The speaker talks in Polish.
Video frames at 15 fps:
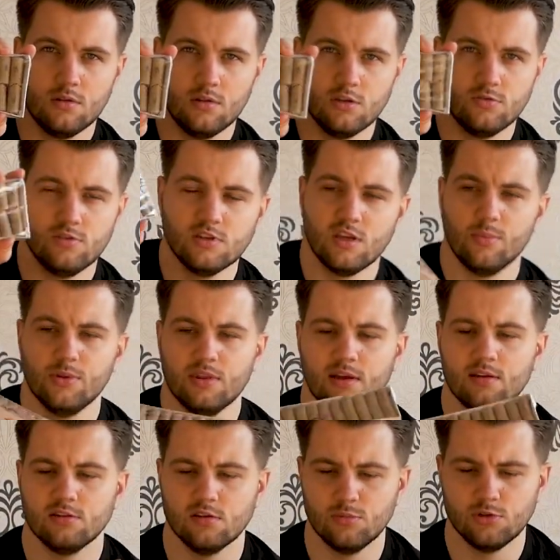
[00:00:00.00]
Też wszystkie
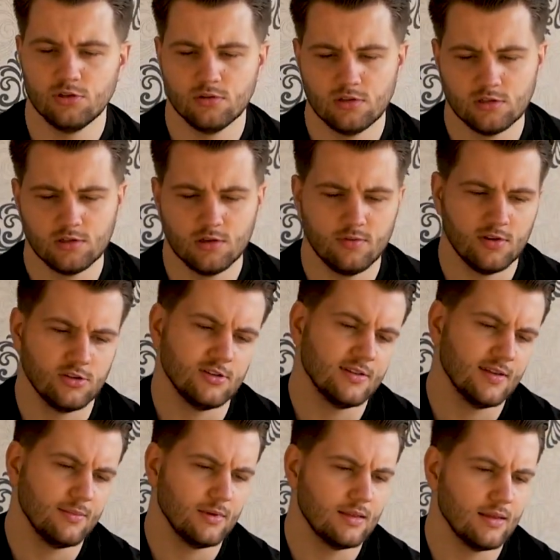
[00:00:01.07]
petardy sobie będziemy testować i
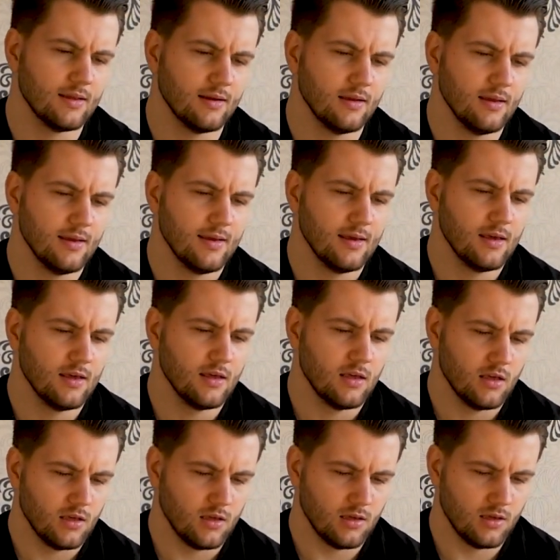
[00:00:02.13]
te emitery.
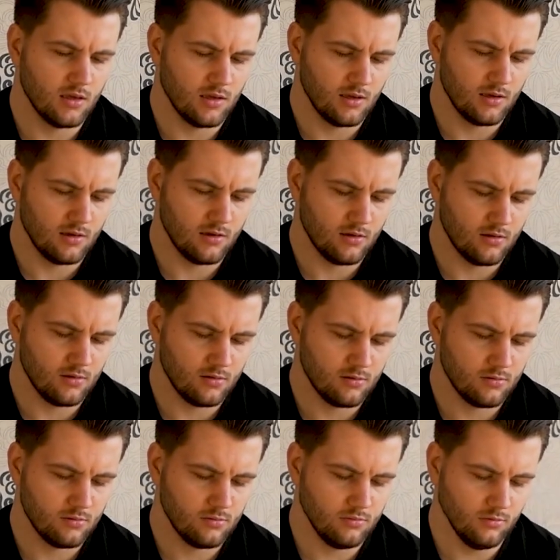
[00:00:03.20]
Eee,
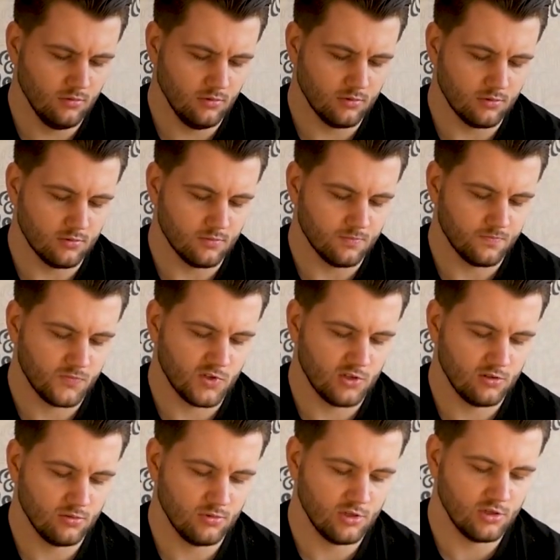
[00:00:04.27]
no, te
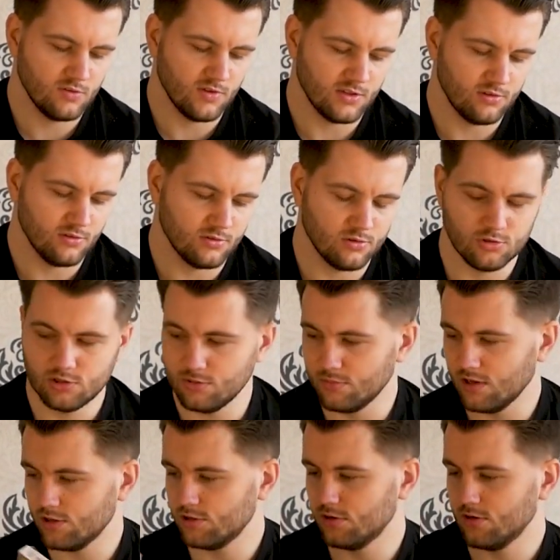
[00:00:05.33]
są też
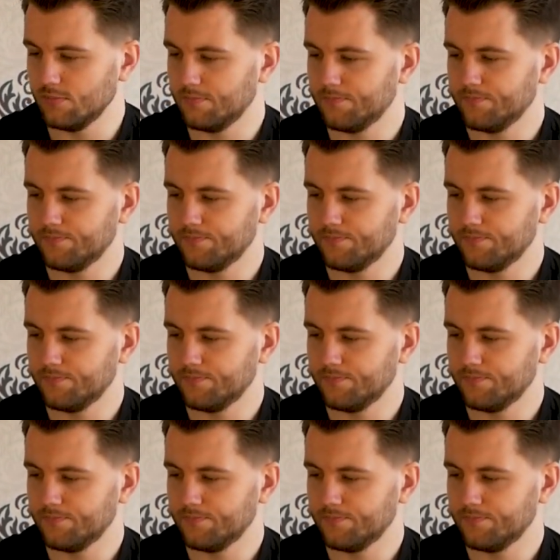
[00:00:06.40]
2018.